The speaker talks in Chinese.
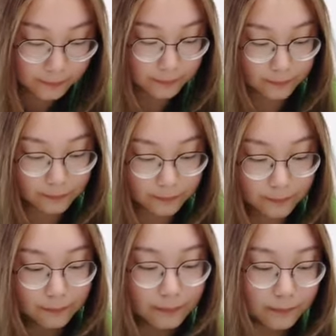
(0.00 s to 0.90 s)
嗯嗯
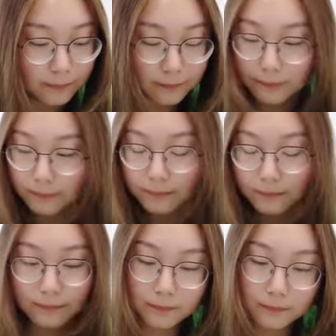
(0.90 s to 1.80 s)
嗯嗯
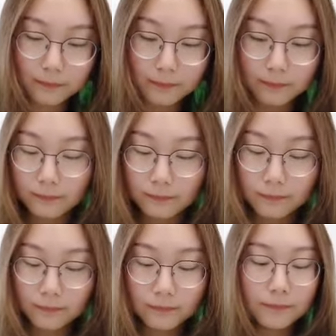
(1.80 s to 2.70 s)
嗯
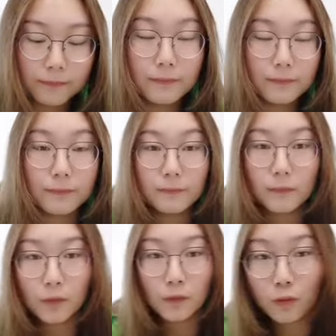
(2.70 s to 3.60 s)
嗯，
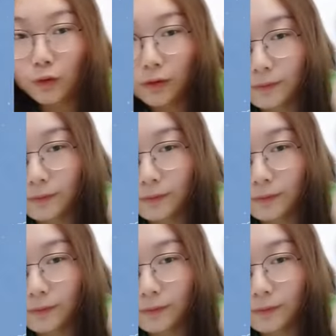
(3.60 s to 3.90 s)
嘿，